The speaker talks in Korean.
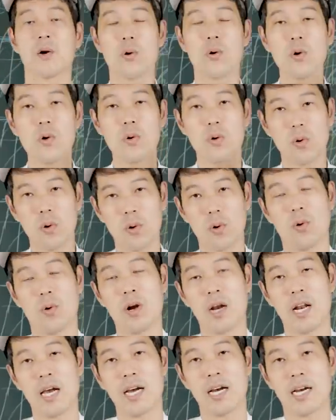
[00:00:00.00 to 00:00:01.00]
꼭
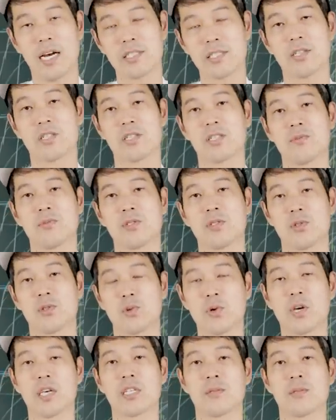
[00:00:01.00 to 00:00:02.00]
올라가셨으면
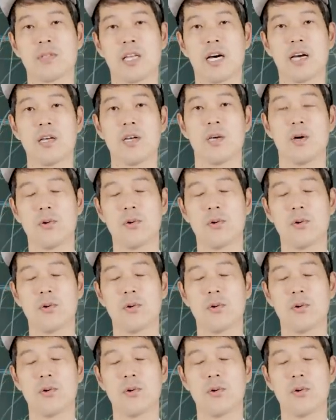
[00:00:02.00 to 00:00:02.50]
좋겠습니다.